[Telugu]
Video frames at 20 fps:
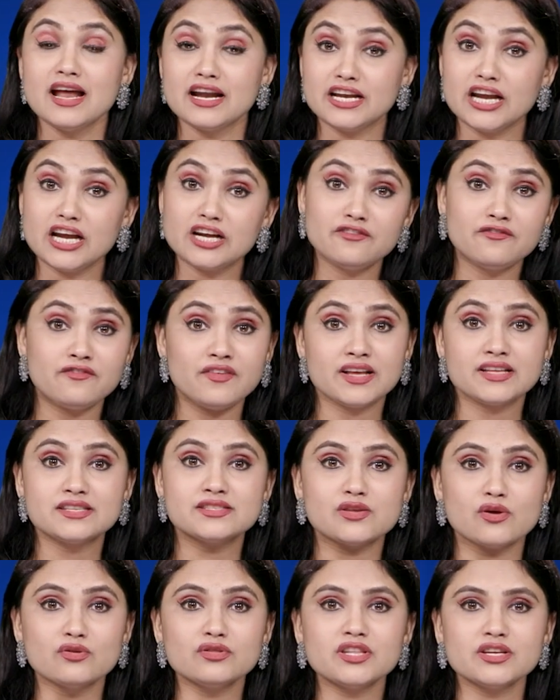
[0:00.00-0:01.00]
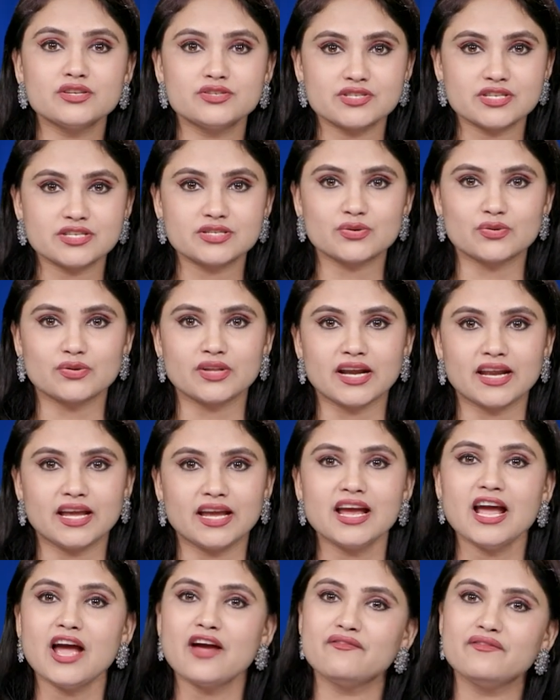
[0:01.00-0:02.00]
నెట్ నెట్ఫ్లిక్స్ సొంతం చేసుకుందని
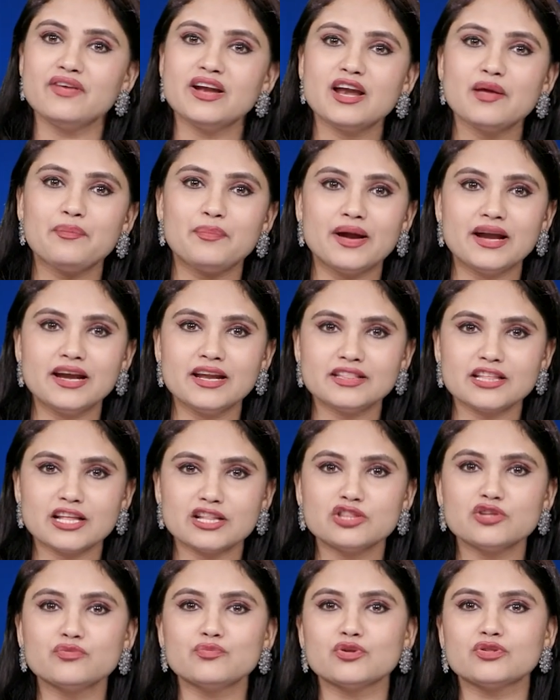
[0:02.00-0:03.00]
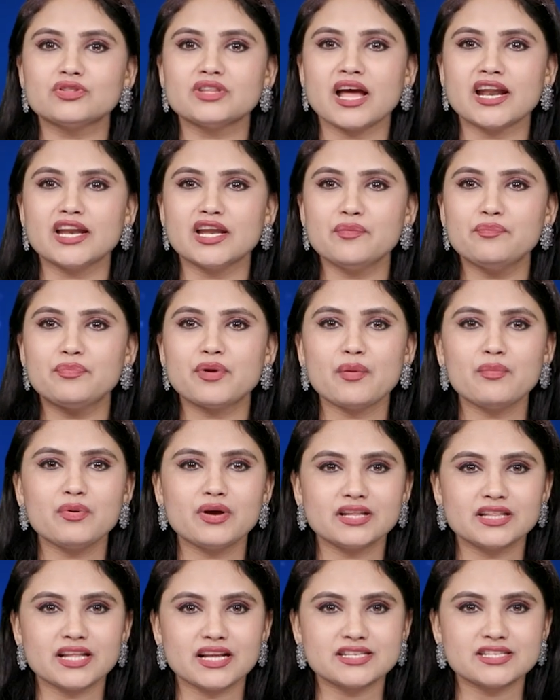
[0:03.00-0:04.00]
వీళ్ల పెళ్లి తంతు మొత్తాన్ని
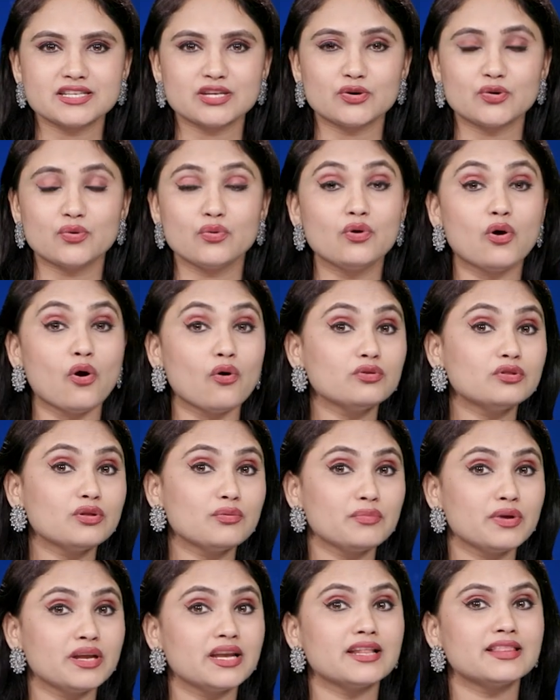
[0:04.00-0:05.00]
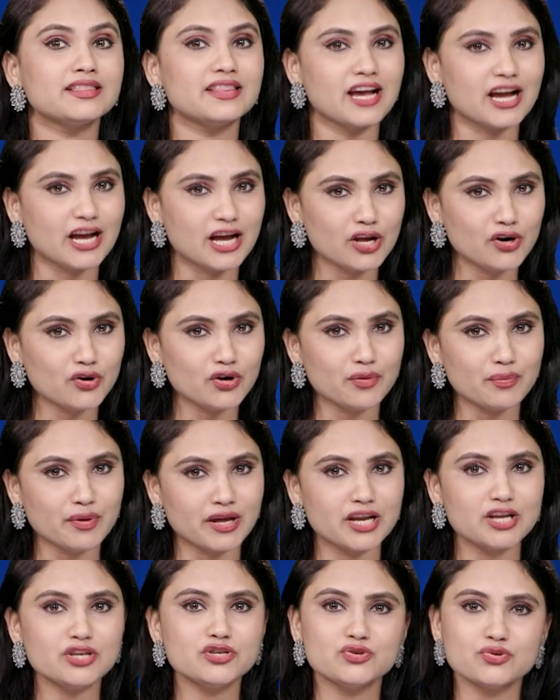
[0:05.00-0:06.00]
ప్రముఖ దర్శకుడు గౌతమ్ మీనన్ దగ్గరుండి
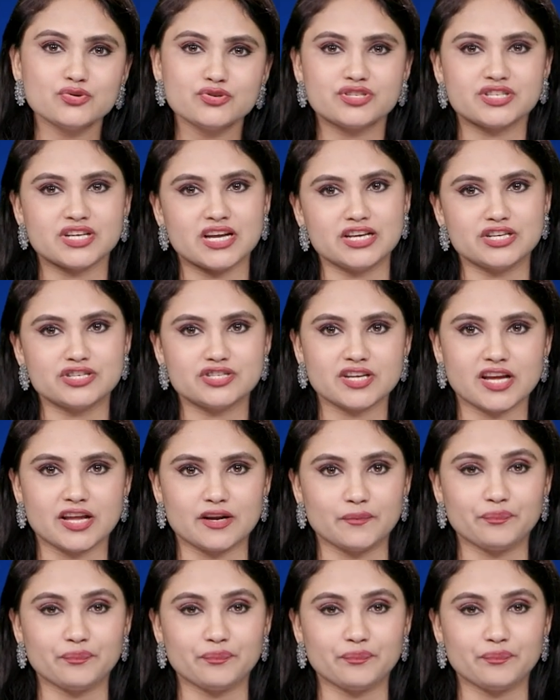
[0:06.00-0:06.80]
మరీ షూట్ చేయించారు